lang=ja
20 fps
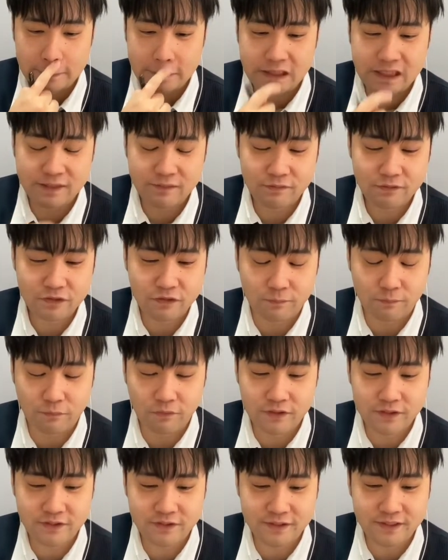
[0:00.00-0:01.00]
スキルちょっと
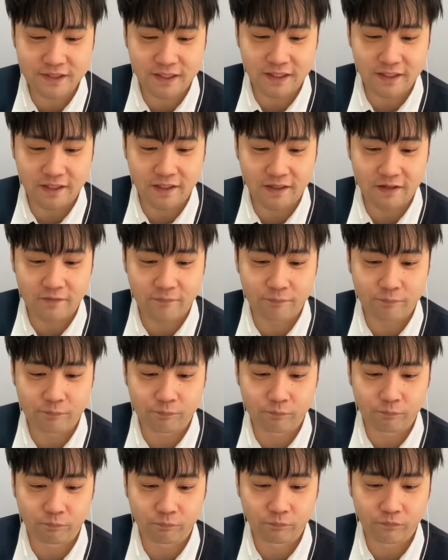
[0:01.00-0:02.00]
盛りすぎたかな。
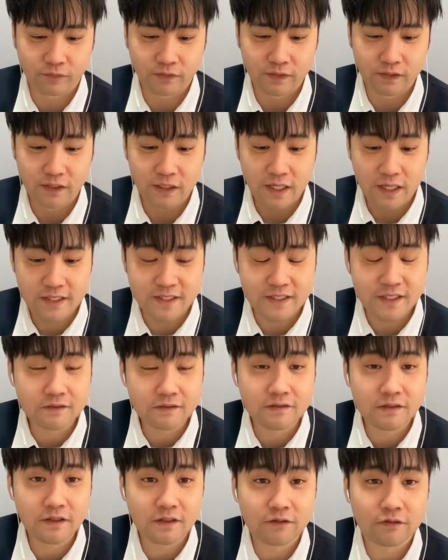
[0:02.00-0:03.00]
え、
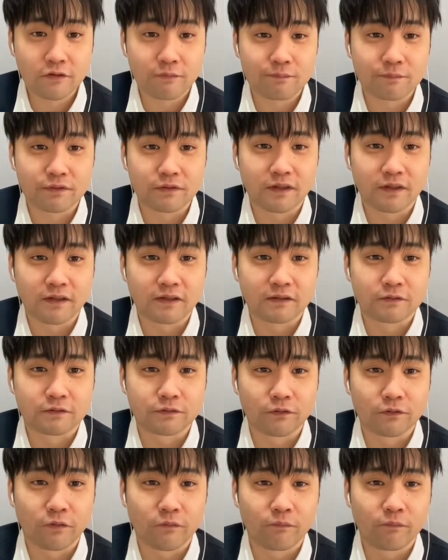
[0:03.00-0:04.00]
弱体がドロップなんか来
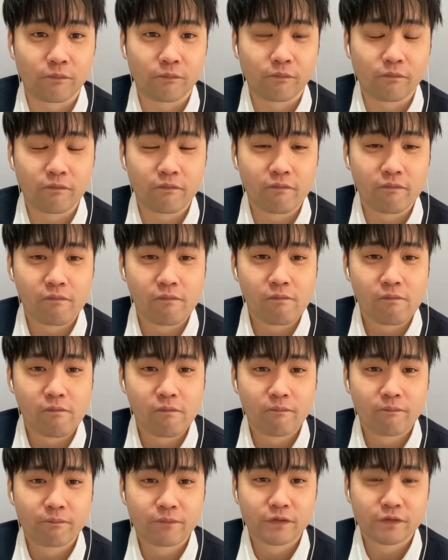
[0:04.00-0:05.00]
んの？
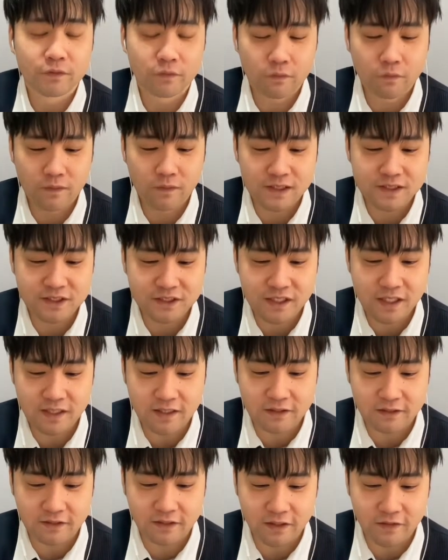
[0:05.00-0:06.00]
そこは知ら
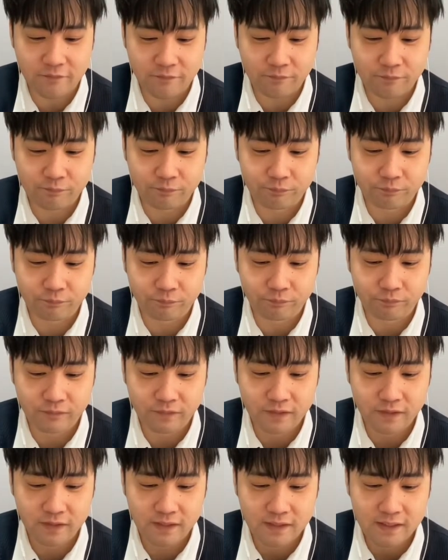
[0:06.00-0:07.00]
んかった。
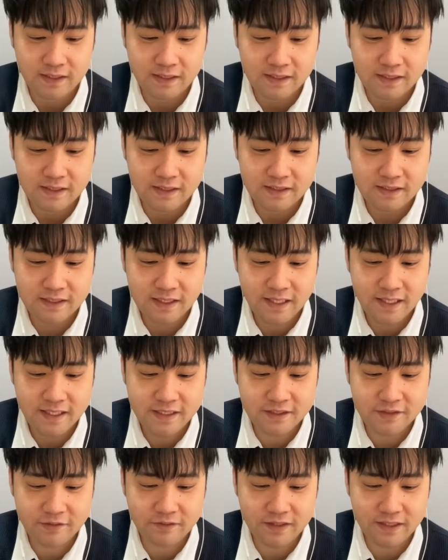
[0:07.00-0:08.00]
じゃあ、
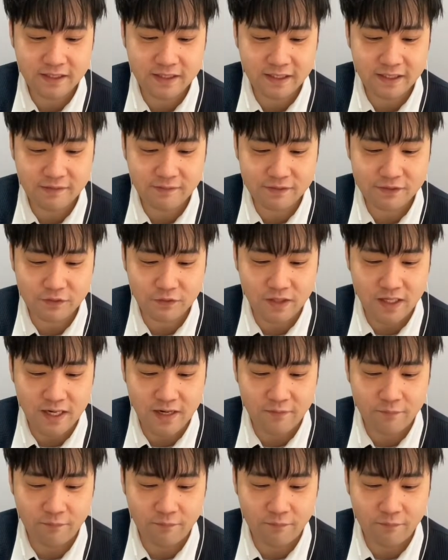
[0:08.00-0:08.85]
ヘイストかけていきましょうか。